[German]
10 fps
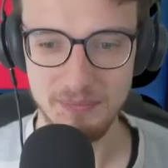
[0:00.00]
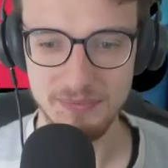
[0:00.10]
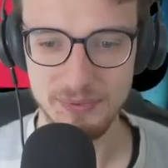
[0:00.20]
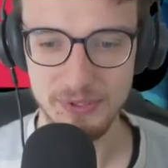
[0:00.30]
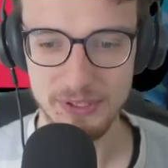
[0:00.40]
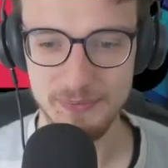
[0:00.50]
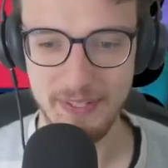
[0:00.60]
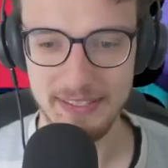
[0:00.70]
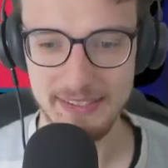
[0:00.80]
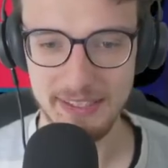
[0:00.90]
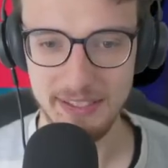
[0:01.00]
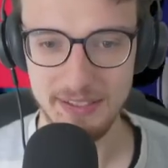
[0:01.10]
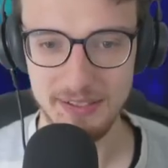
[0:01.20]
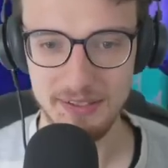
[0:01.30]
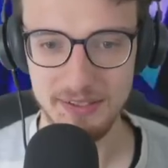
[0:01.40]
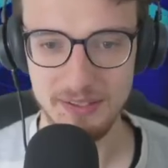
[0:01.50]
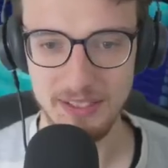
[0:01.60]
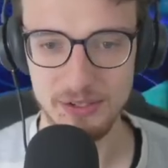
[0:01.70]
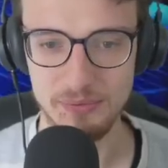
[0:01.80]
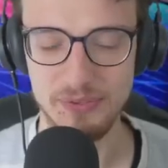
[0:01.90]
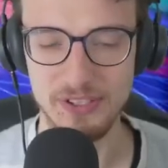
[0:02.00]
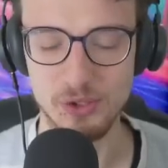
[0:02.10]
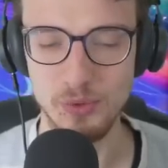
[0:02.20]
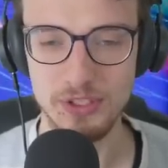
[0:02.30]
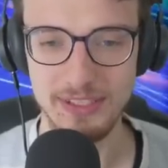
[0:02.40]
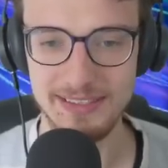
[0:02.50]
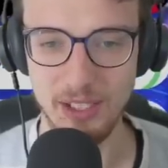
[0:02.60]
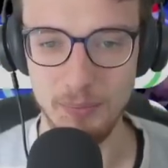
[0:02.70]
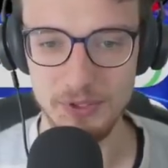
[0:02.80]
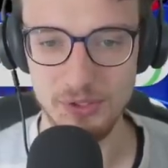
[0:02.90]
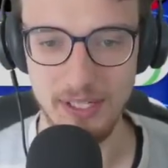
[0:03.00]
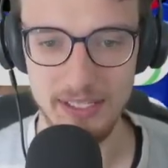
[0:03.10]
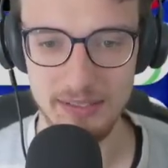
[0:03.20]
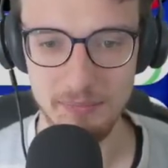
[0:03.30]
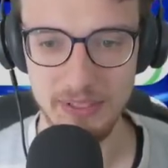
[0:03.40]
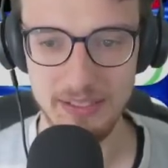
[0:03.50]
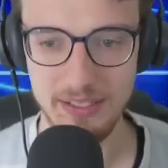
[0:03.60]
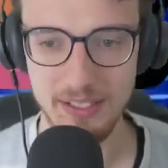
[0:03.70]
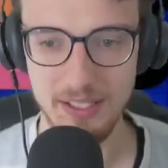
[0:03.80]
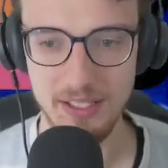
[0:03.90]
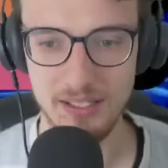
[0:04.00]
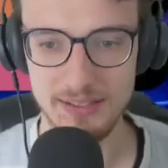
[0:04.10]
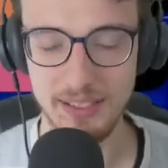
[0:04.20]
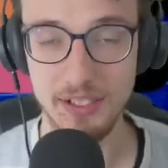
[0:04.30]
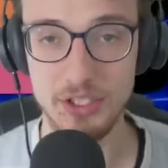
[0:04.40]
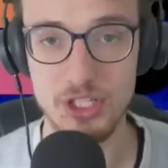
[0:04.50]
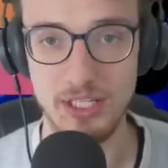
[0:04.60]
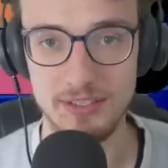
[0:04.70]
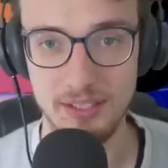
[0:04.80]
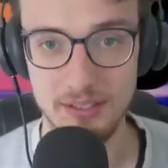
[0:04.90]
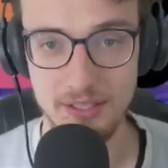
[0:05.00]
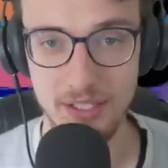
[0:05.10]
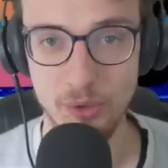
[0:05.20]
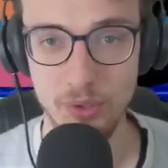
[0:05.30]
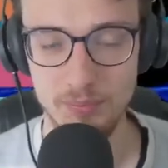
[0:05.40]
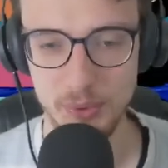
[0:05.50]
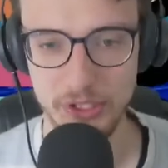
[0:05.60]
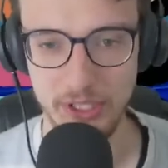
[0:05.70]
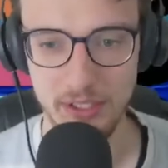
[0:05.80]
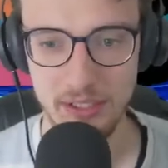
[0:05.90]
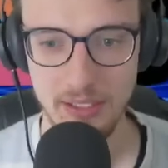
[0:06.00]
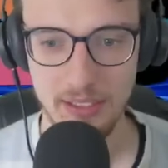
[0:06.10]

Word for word: äh, wurde quasi, also versucht, den Zaum zu halten mit ihrer Signature-Attacke, Kanonenbouquet